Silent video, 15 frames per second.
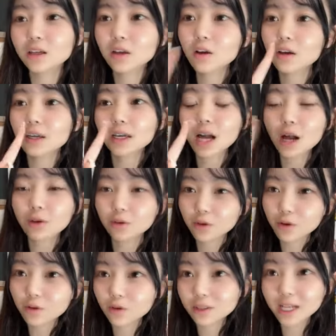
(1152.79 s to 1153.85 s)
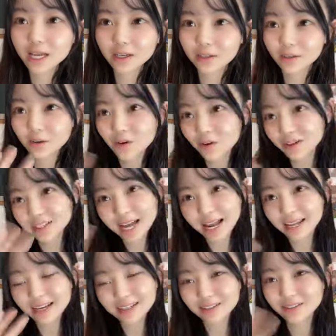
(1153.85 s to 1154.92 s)
用意がうごうごさんうごうごさんあ
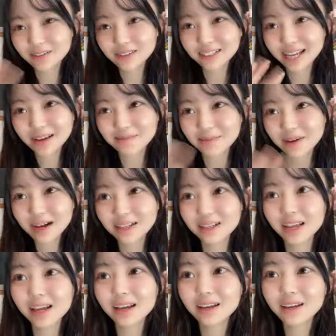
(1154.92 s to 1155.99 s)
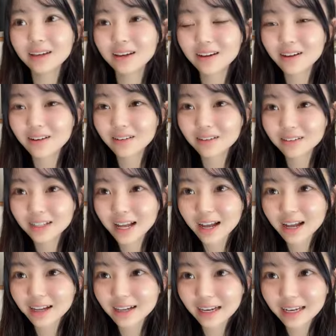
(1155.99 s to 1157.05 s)
りがとうございます長岡さん
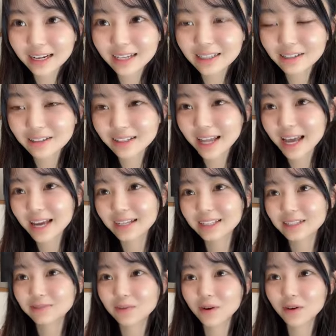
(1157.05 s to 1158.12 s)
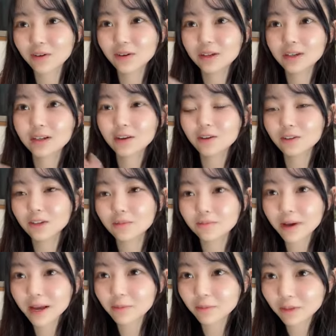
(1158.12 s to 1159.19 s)
ありがとうねいつもこの
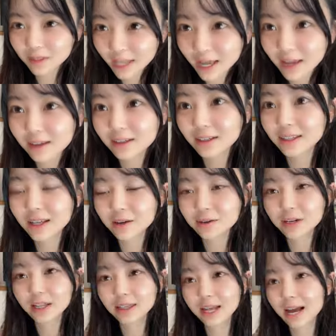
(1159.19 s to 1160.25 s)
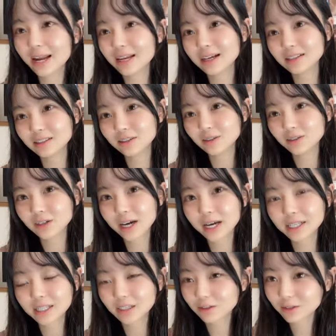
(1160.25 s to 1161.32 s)
前もね来てくれてありがとう
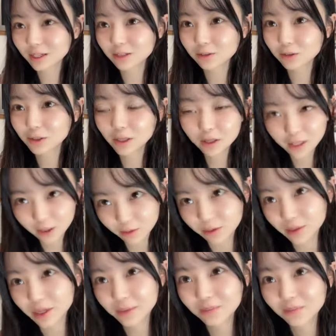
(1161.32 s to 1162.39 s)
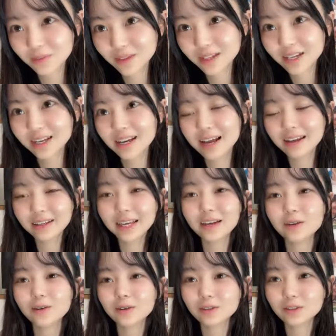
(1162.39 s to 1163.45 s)
配信のやつ来てたよね
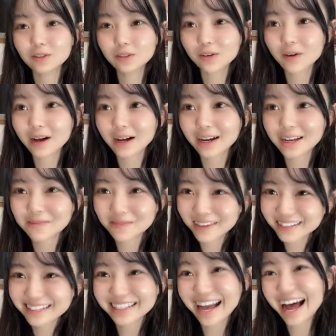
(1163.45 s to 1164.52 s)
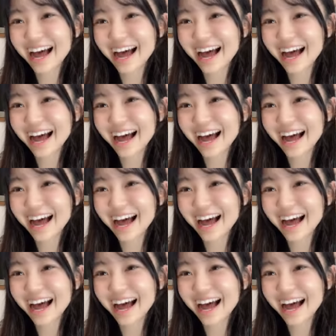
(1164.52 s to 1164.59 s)
結構すぐ分かりました